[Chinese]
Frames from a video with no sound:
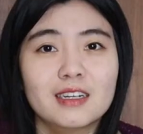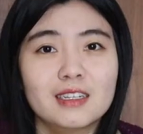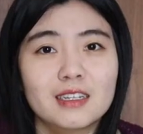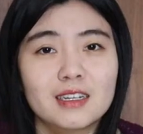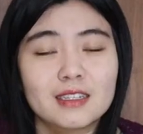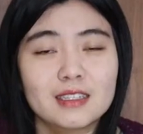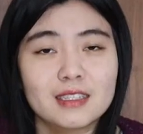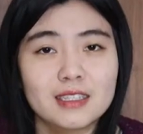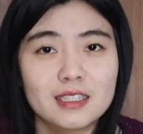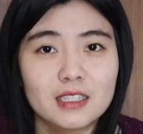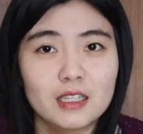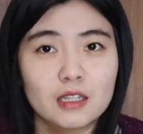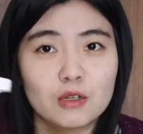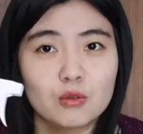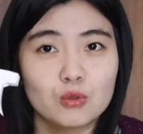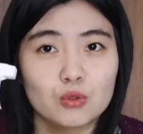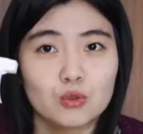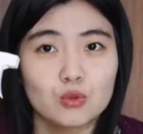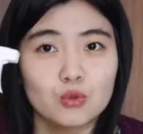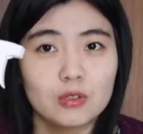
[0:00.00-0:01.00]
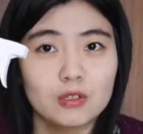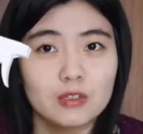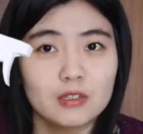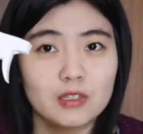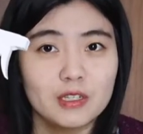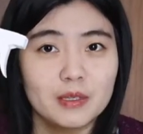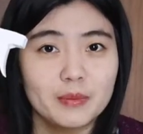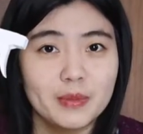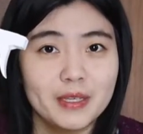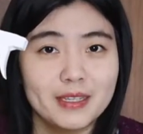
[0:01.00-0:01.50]
上一期呢，我做了
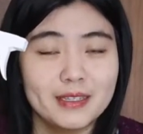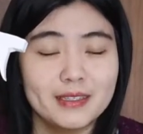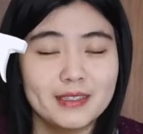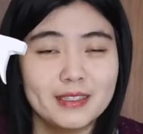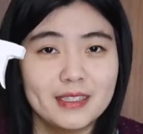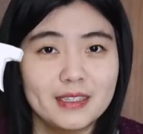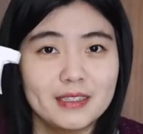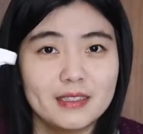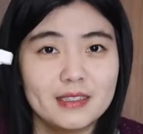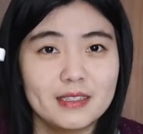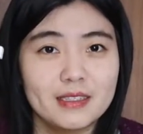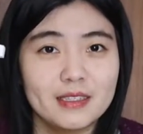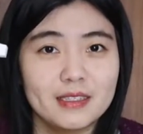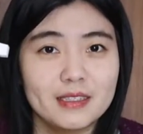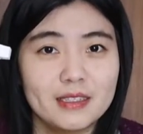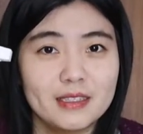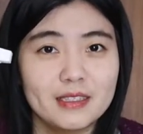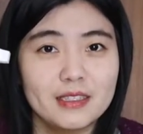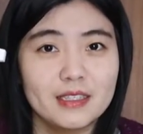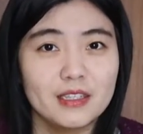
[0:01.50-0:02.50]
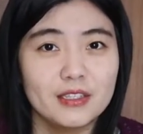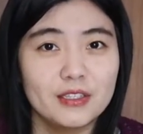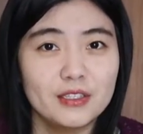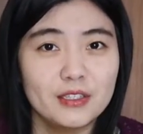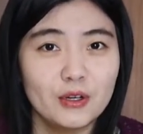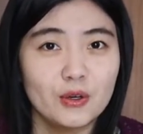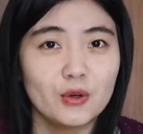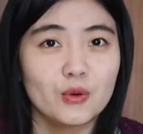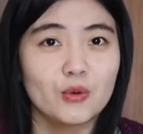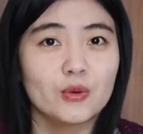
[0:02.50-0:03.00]
这一瓶清洁剂，
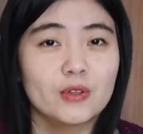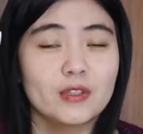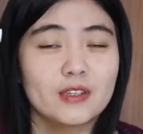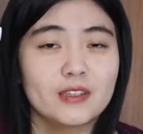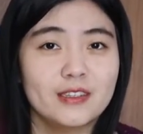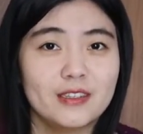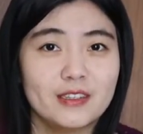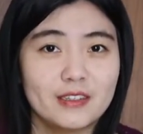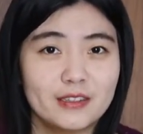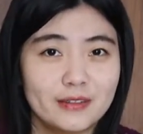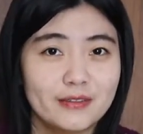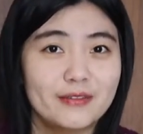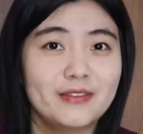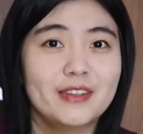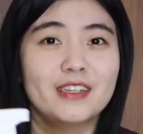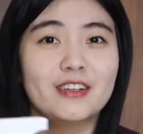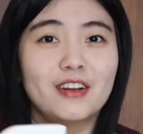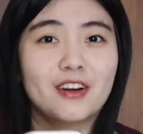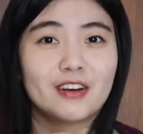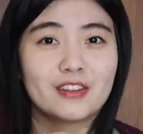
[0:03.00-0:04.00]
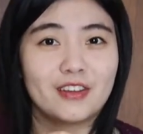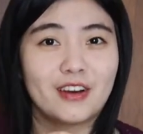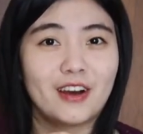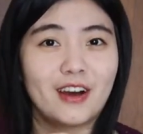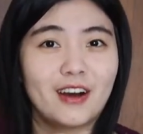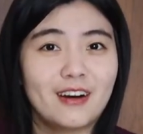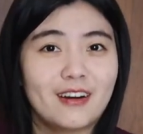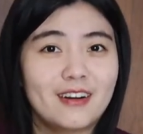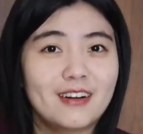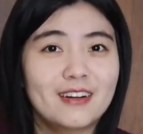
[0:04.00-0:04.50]
效果呢也是非常的
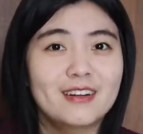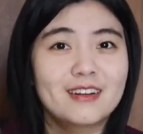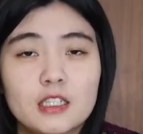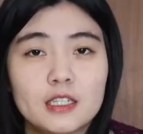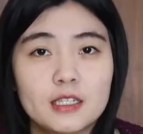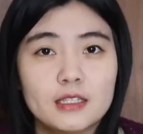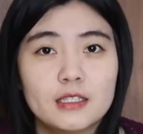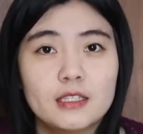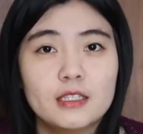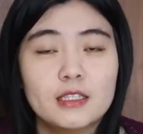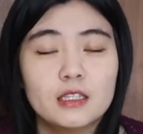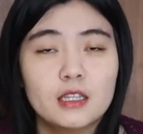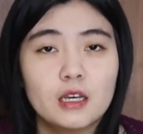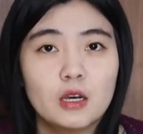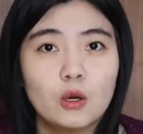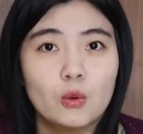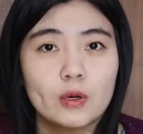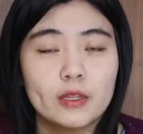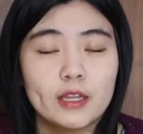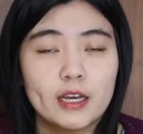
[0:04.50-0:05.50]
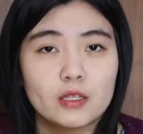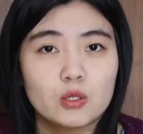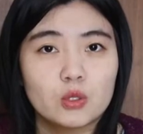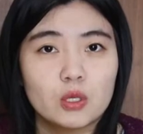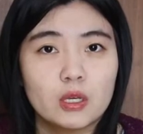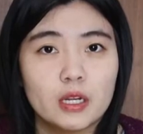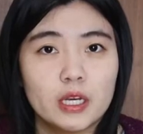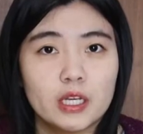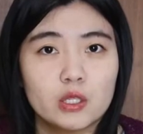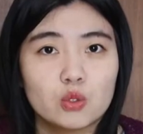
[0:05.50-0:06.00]
好。这一期呢，我打
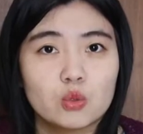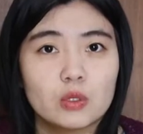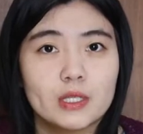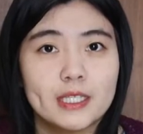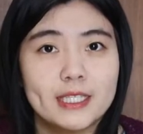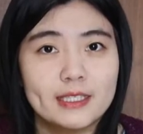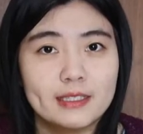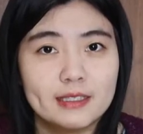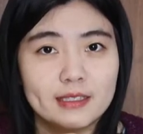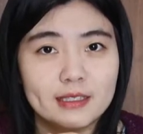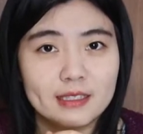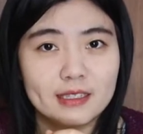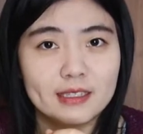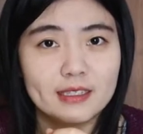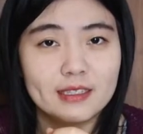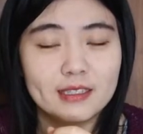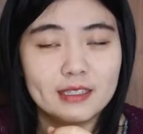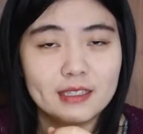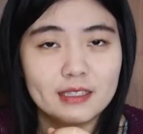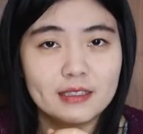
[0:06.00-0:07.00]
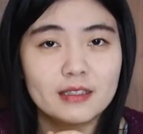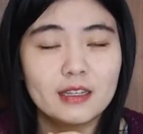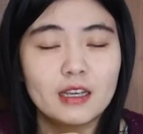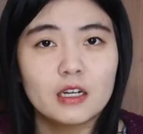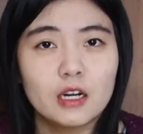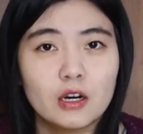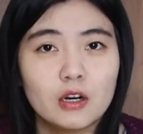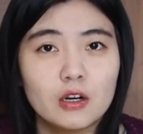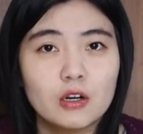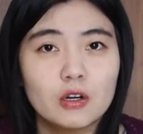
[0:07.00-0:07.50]
算来做洗洁精。
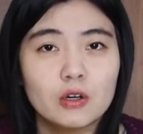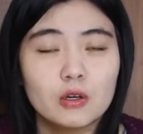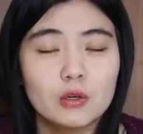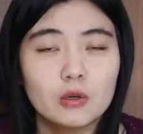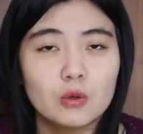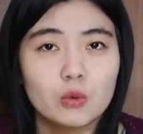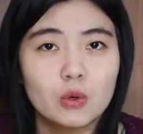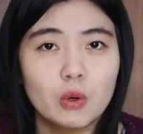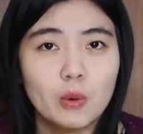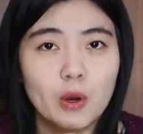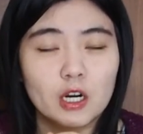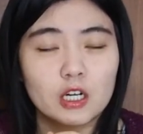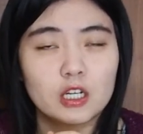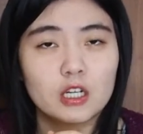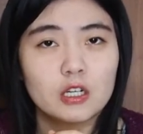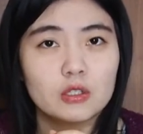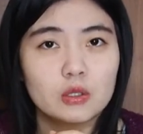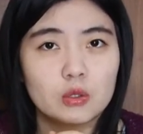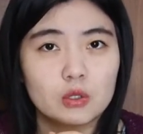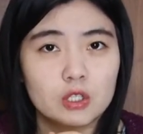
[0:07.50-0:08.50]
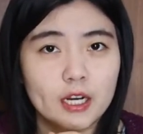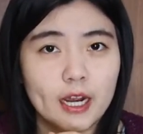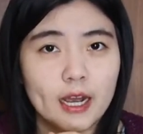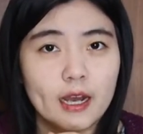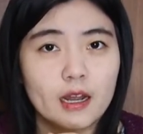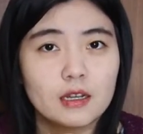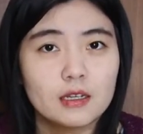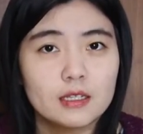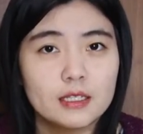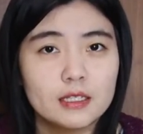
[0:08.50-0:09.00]
然后我网上有
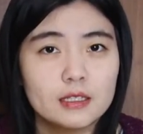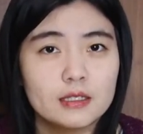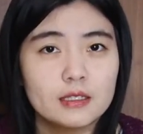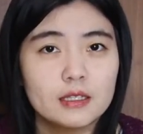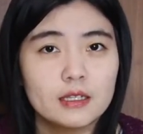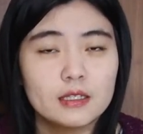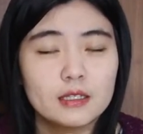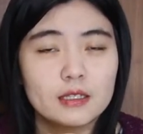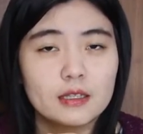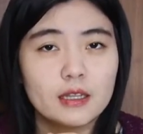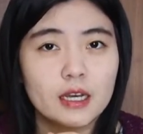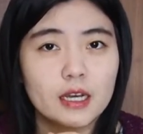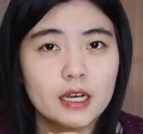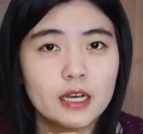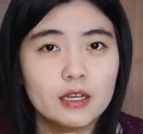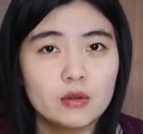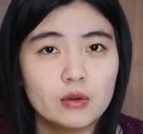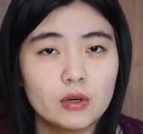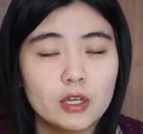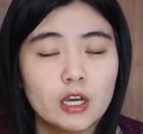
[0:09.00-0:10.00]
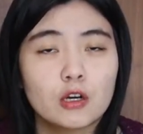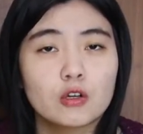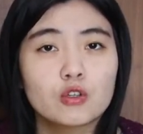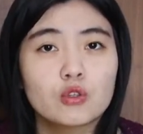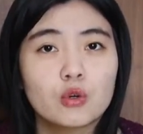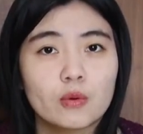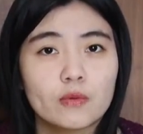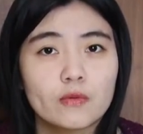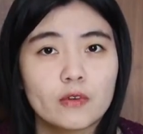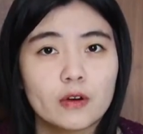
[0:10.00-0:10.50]
查了，洗洁精大概有两
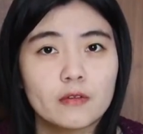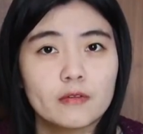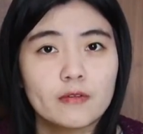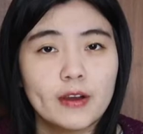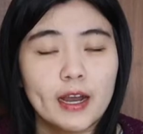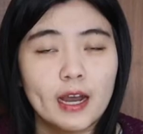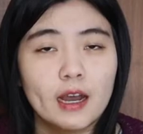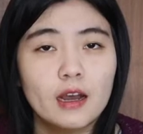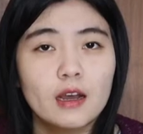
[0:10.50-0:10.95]
种方法。